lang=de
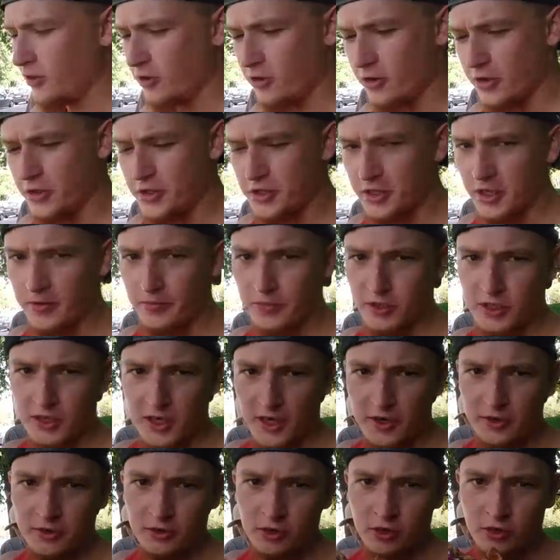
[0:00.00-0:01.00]
Und ähm, ich
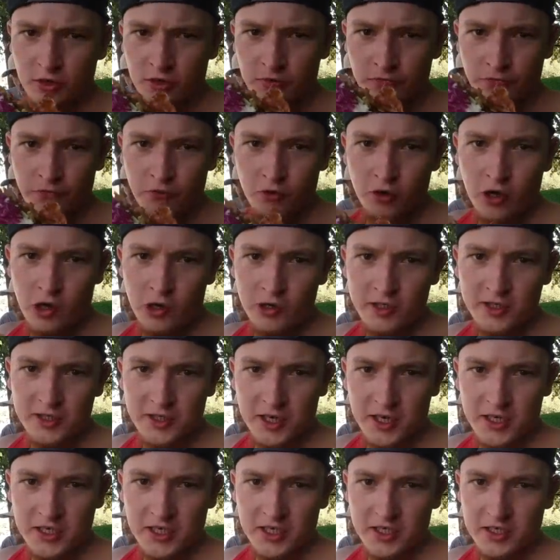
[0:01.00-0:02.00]
kann im Voraus
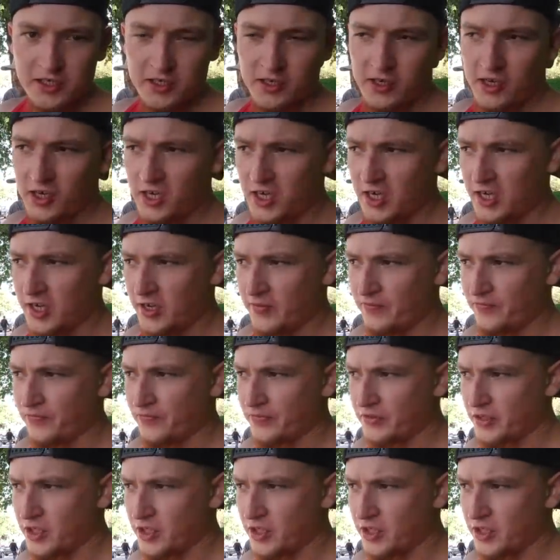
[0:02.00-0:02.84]
sagen, dass der,